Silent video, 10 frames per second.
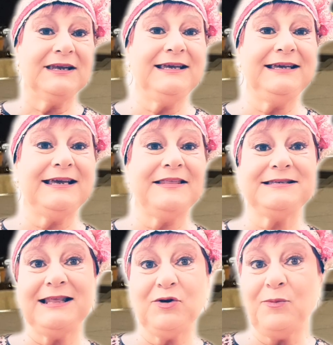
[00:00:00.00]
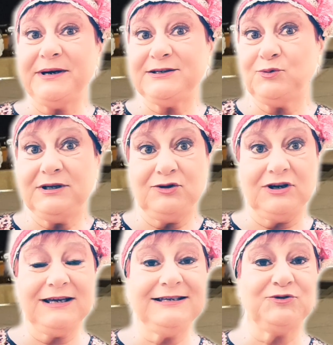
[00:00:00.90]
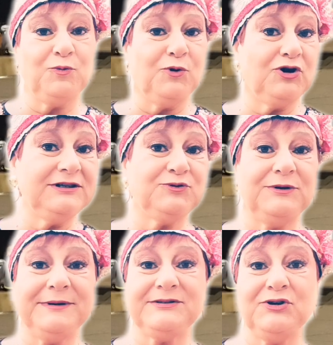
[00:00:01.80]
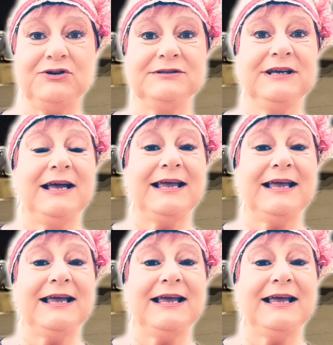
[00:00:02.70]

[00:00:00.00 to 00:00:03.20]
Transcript: y ha decidido compartir sus historias y su humor y su diversión.